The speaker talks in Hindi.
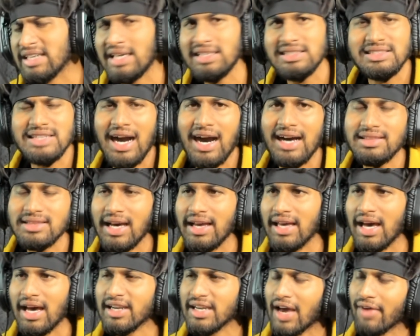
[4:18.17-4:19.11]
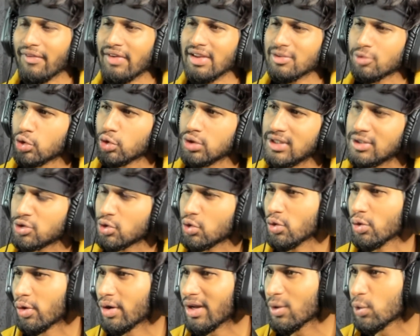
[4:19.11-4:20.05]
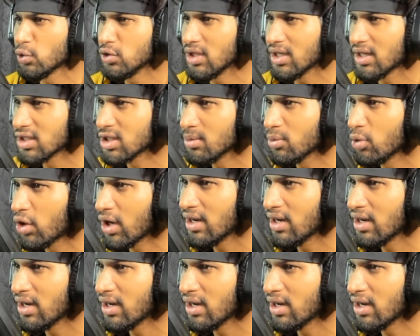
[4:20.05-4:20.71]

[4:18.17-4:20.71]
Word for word: क्या था यार लेवल खुद ही शुरू हो रहे खुद ही खत्म हो रहे